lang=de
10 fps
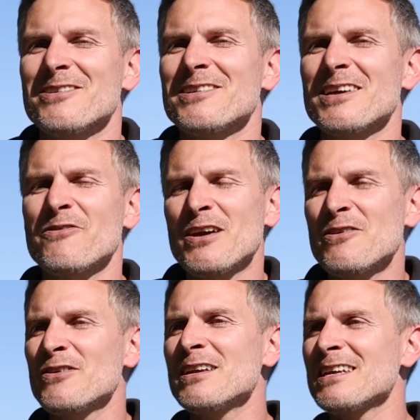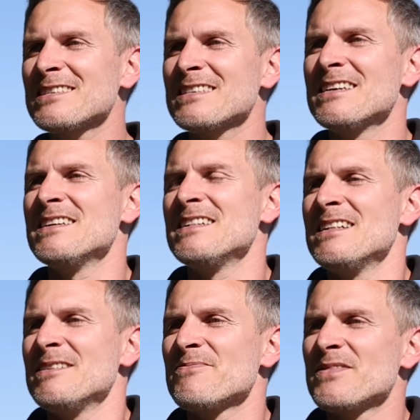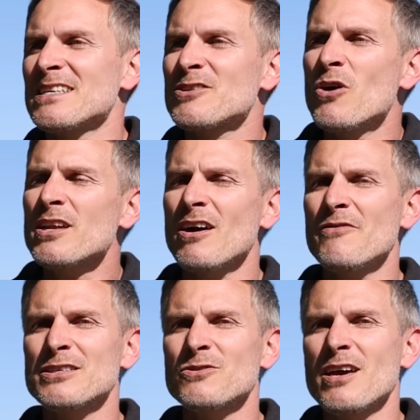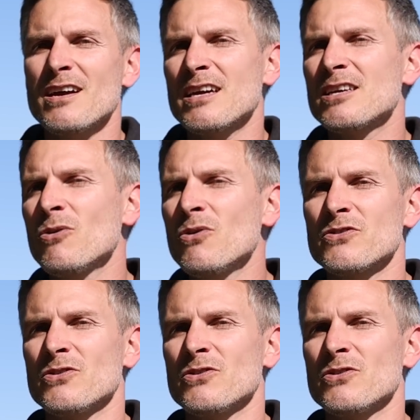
Und ich, ich finde, das, das gehört auch einfach zu der Region.